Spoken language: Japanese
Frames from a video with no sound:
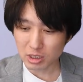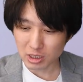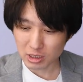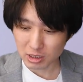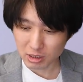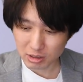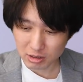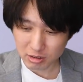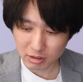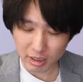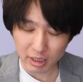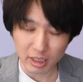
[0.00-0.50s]
に
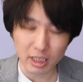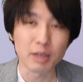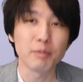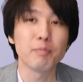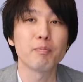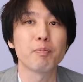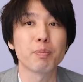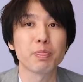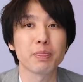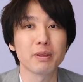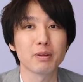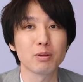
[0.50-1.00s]
スクエニ
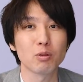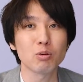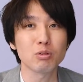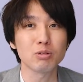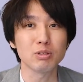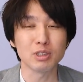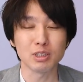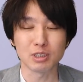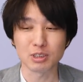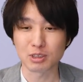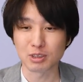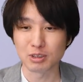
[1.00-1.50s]

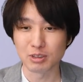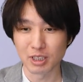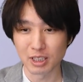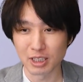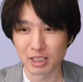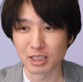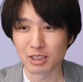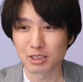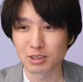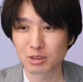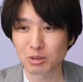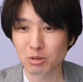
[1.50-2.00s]
特にスクエニ、